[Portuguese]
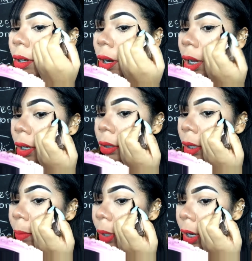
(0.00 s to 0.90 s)
Olha,
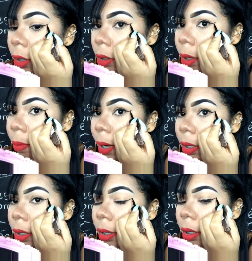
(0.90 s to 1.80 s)
dá uma olhadinha pra
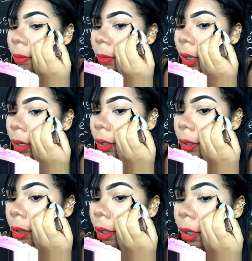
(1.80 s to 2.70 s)
cima.
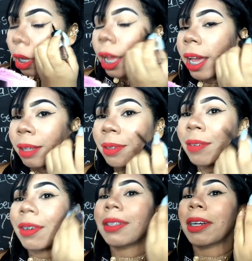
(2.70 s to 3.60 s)
É,
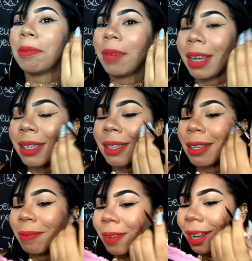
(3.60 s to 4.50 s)
levanta a cabeça, dá uma